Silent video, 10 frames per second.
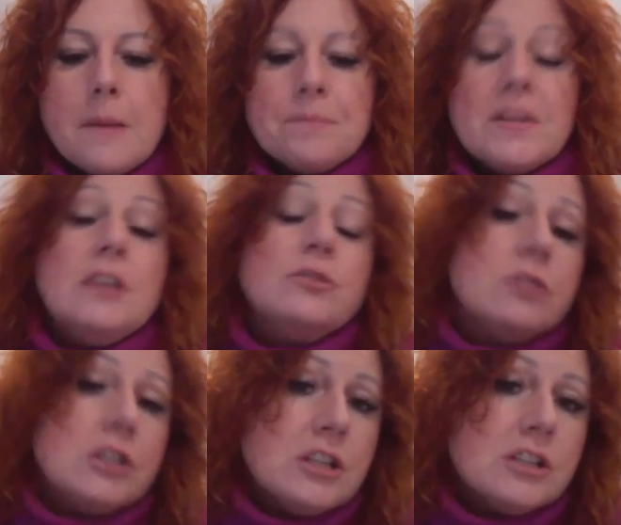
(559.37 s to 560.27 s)
I jest
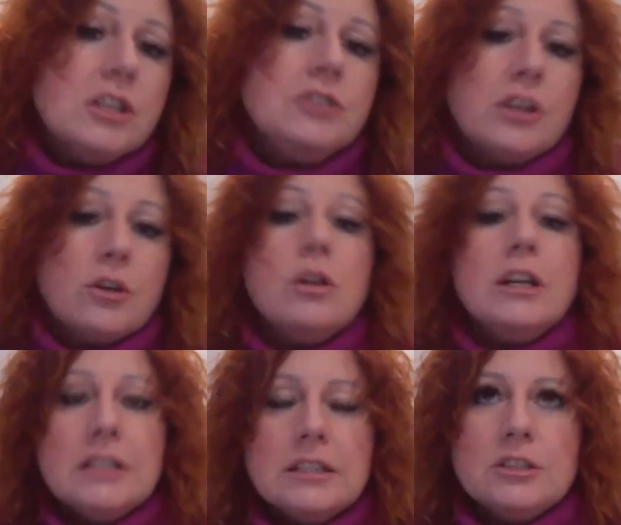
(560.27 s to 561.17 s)
to też narzędzie,
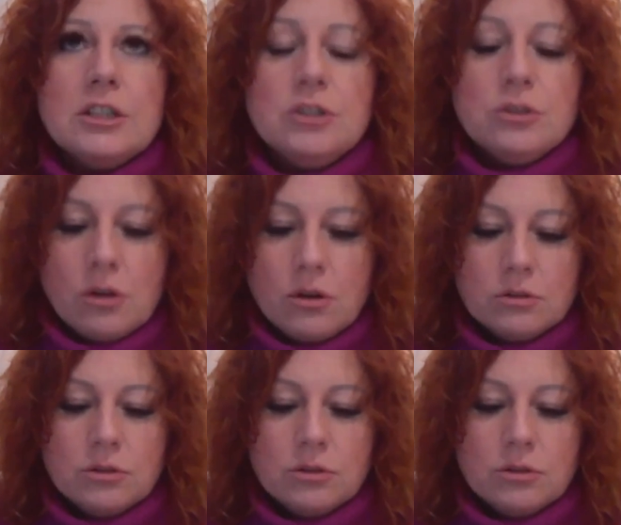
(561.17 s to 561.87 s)
kolejne narzędzie do,